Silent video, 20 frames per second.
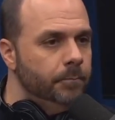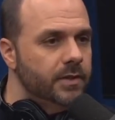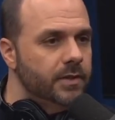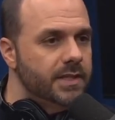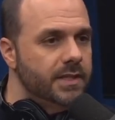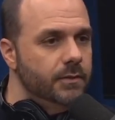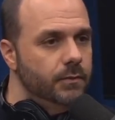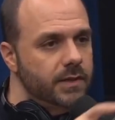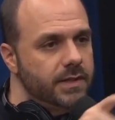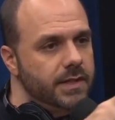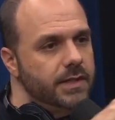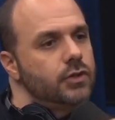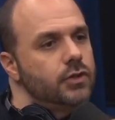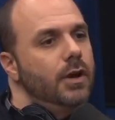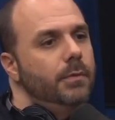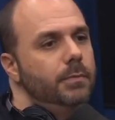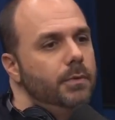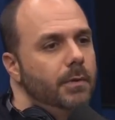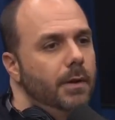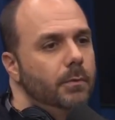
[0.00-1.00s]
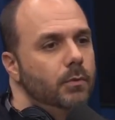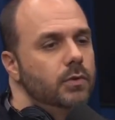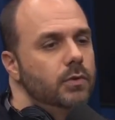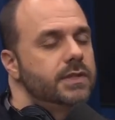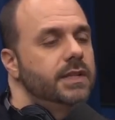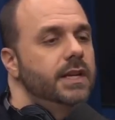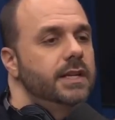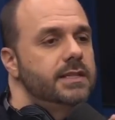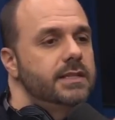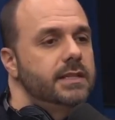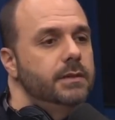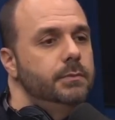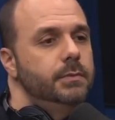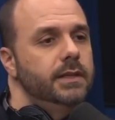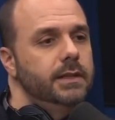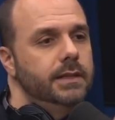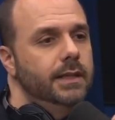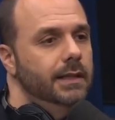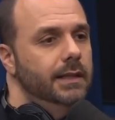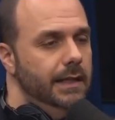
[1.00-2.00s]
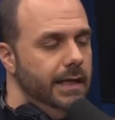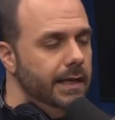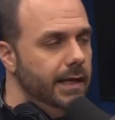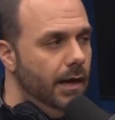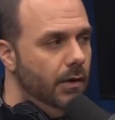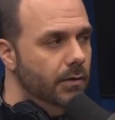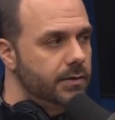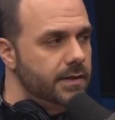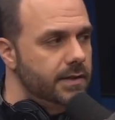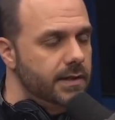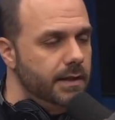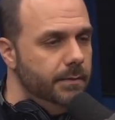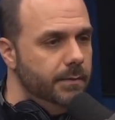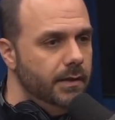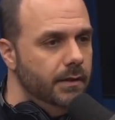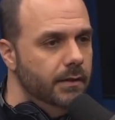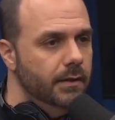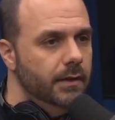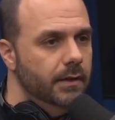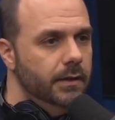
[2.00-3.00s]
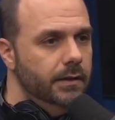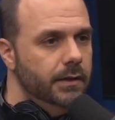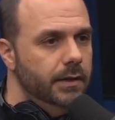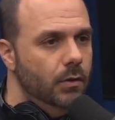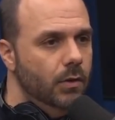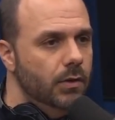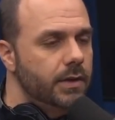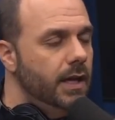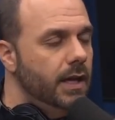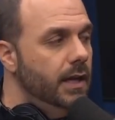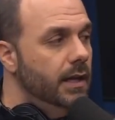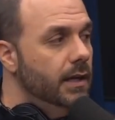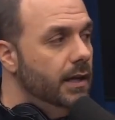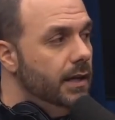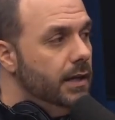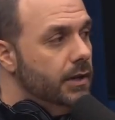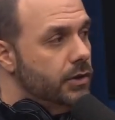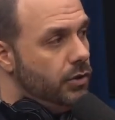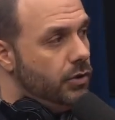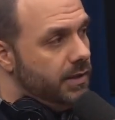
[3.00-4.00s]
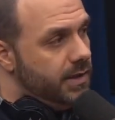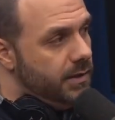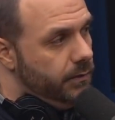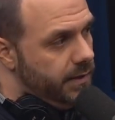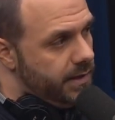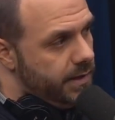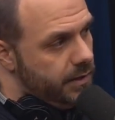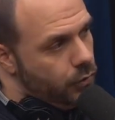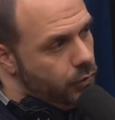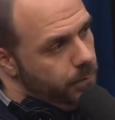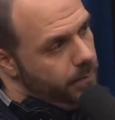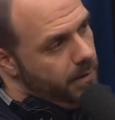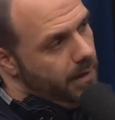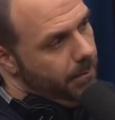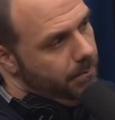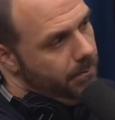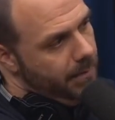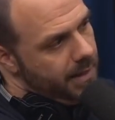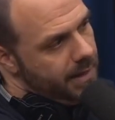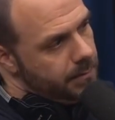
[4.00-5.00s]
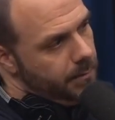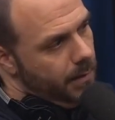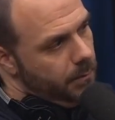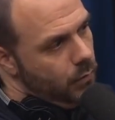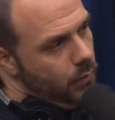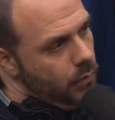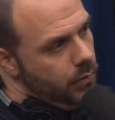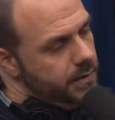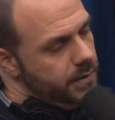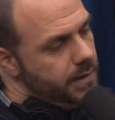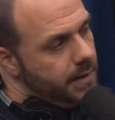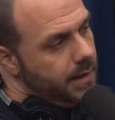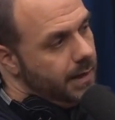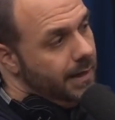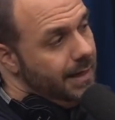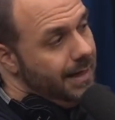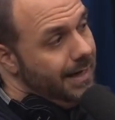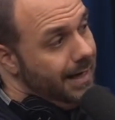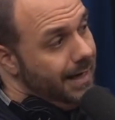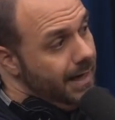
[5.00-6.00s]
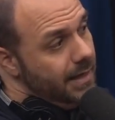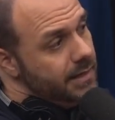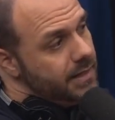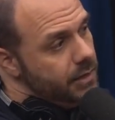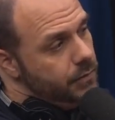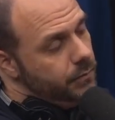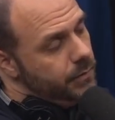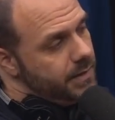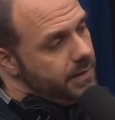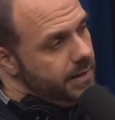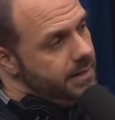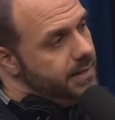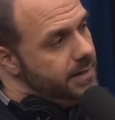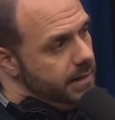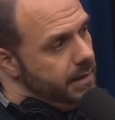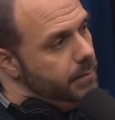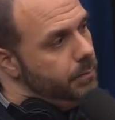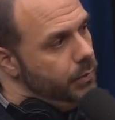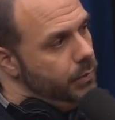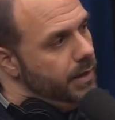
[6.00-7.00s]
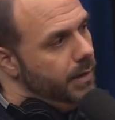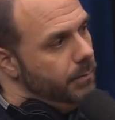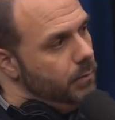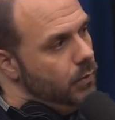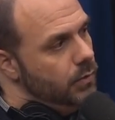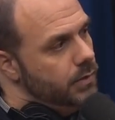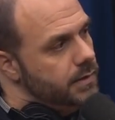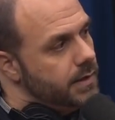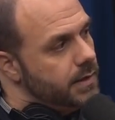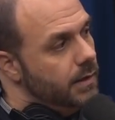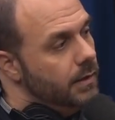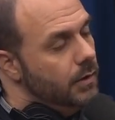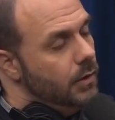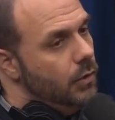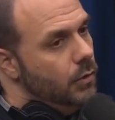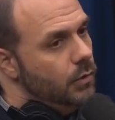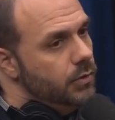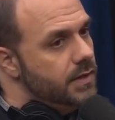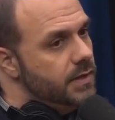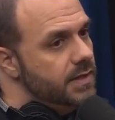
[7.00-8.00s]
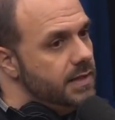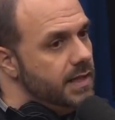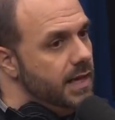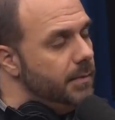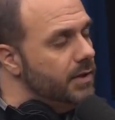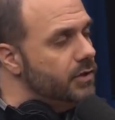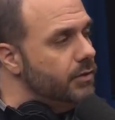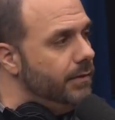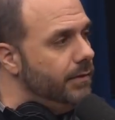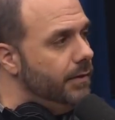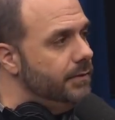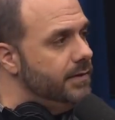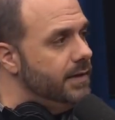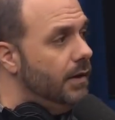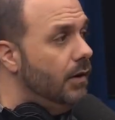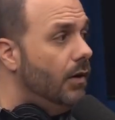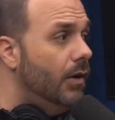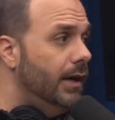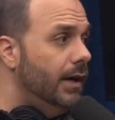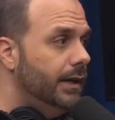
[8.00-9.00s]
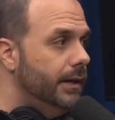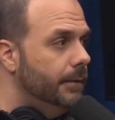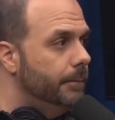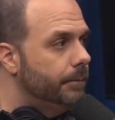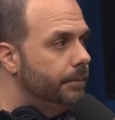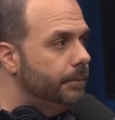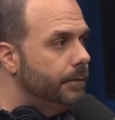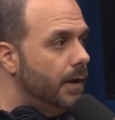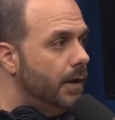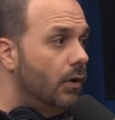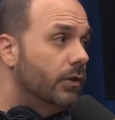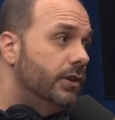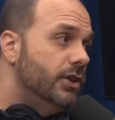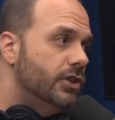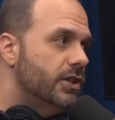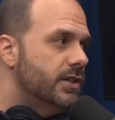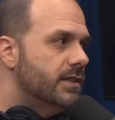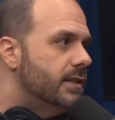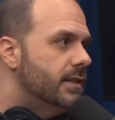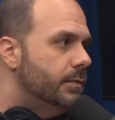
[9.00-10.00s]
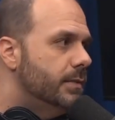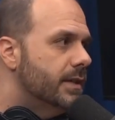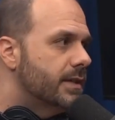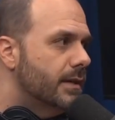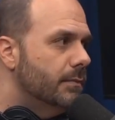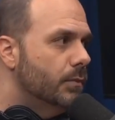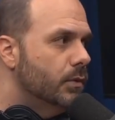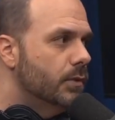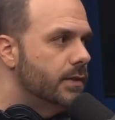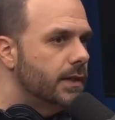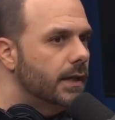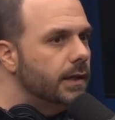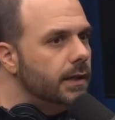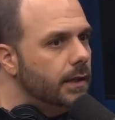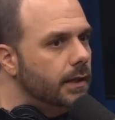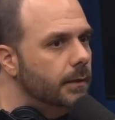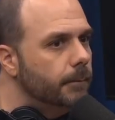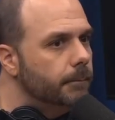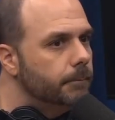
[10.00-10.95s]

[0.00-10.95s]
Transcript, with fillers: Se você sobe uma música e é distribuída, legal, o sistema deu ok. Só que se você subir a mesma música, antes de você distribuir a música, o sistema já vai avisar: olha, alguém já distribuiu essa música aqui.